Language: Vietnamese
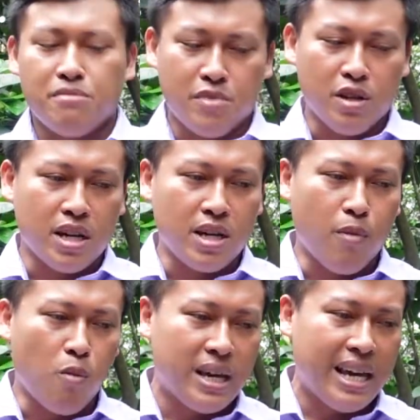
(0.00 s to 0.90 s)
nó từ
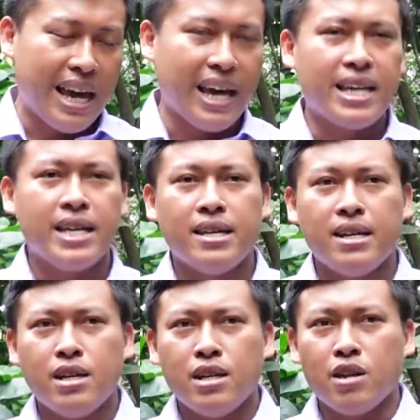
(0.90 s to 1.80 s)
1 ký 2
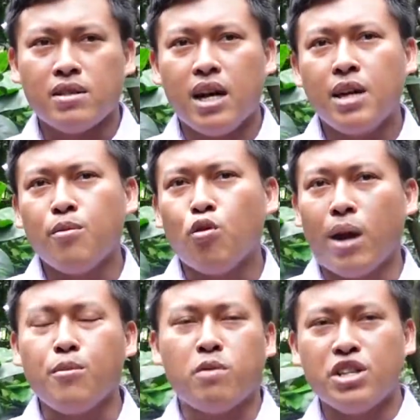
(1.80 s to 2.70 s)
cho tới
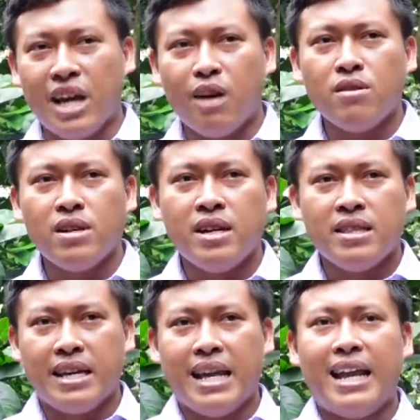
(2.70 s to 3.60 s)
khoảng 1 ký 6
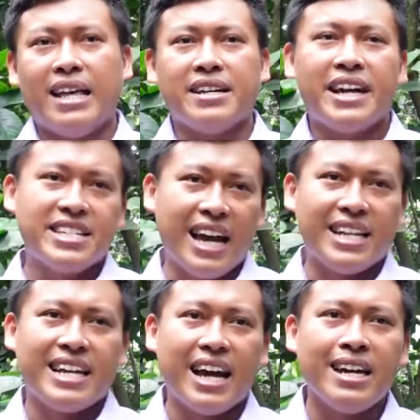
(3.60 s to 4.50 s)
thì đây là những cái
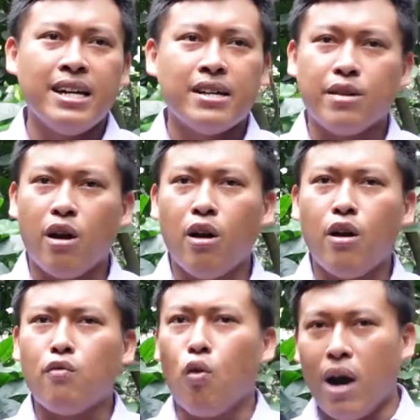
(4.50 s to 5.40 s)
sai trái
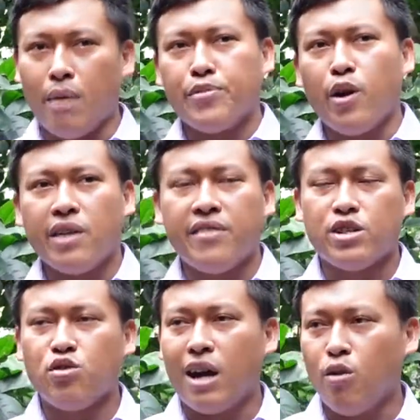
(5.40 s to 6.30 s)
nó phù hợp cho
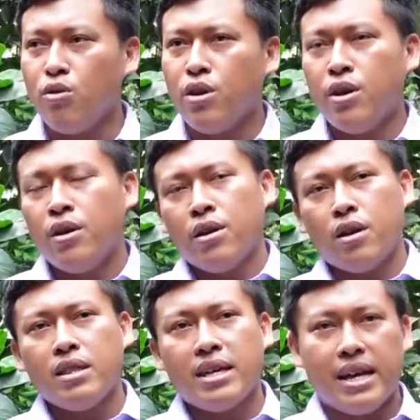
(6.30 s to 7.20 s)
việc xuất khẩu
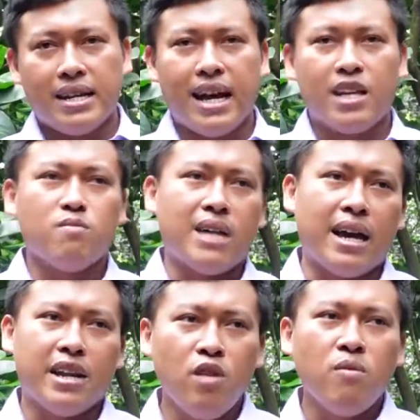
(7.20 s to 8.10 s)
do đó thì hiện nay chúng
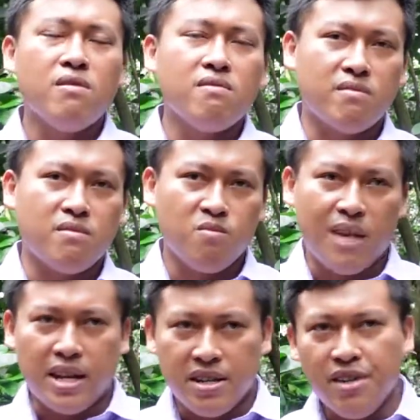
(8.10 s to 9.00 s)
ta nếu chúng
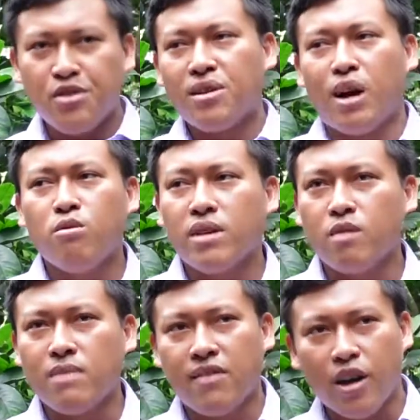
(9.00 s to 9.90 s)
ta định hướng xuất khẩu thì
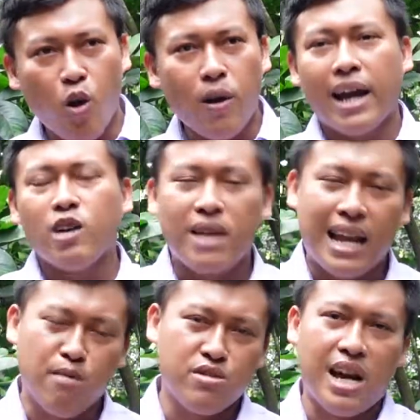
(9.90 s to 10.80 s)
chúng ta phải cố gắng chúng ta
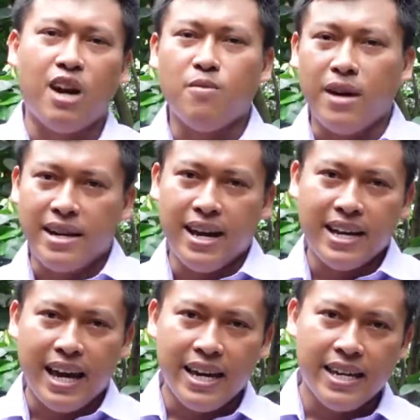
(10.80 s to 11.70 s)
làm sao mà
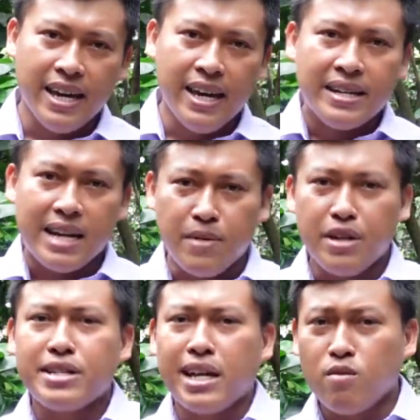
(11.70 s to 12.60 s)
để cái trái
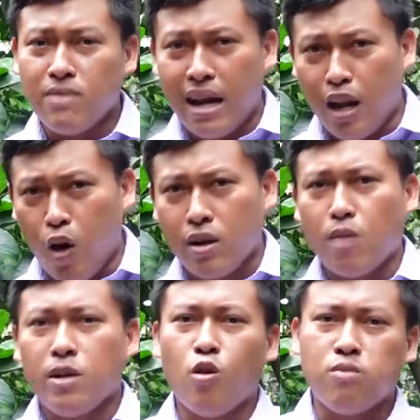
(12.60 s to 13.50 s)
bưởi xanh chúng ta lọt
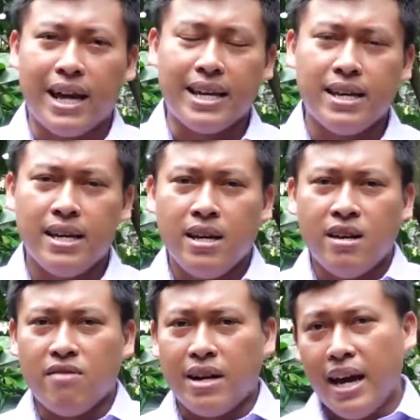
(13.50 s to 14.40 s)
trong cái khung này
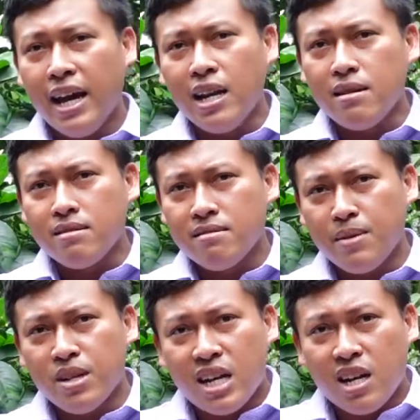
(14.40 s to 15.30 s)
và để
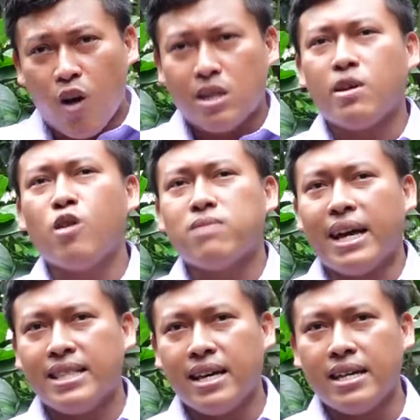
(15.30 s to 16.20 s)
trái bưởi xanh lọt trong cái khung
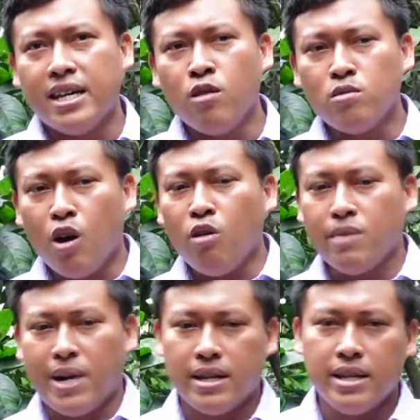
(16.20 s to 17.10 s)
này thì yếu tố
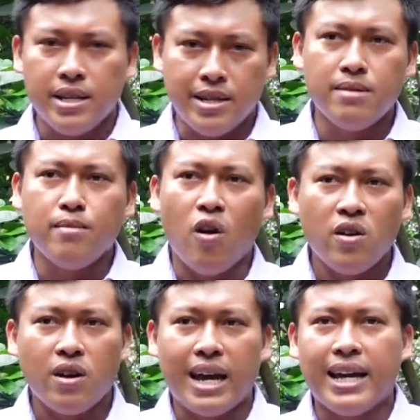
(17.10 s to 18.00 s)
về mặt dinh dưỡng bón
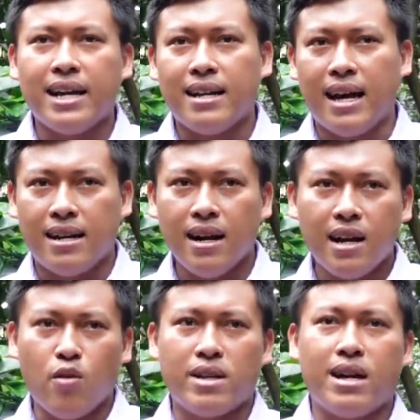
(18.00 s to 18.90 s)
cho cây là rất
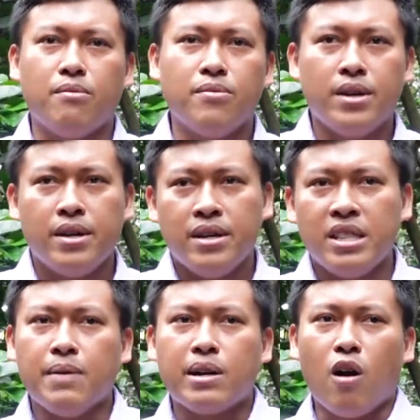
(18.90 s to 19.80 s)
là quan trọng
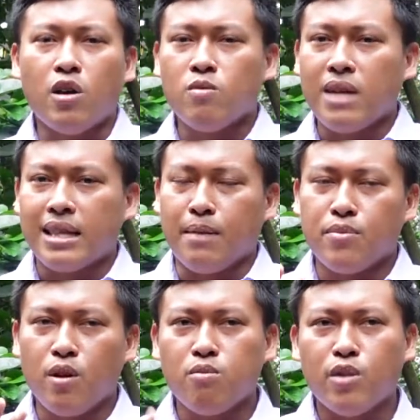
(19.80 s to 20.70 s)
thì bà con chúng ta tập
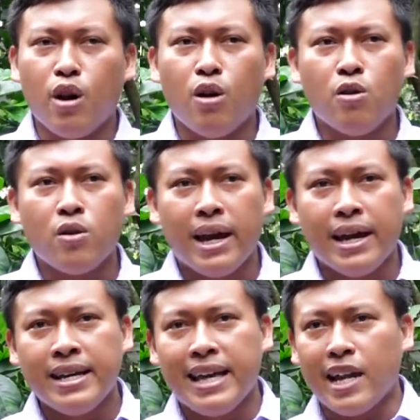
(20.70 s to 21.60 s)
trung vô
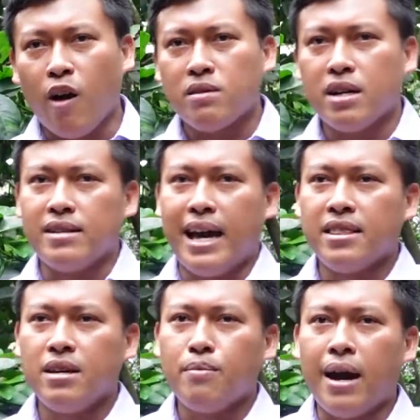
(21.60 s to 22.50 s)
cái giai đoạn từ tháng
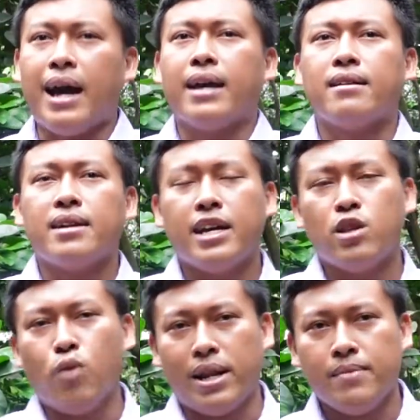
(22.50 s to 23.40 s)
thứ ba cho tới khi
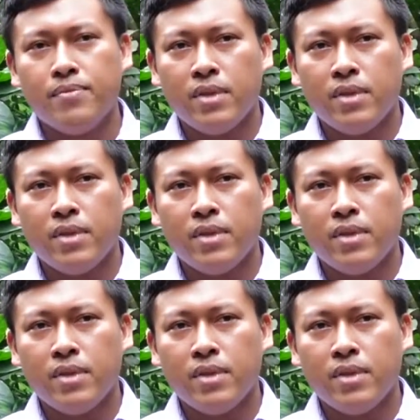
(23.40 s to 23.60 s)
thu hoạch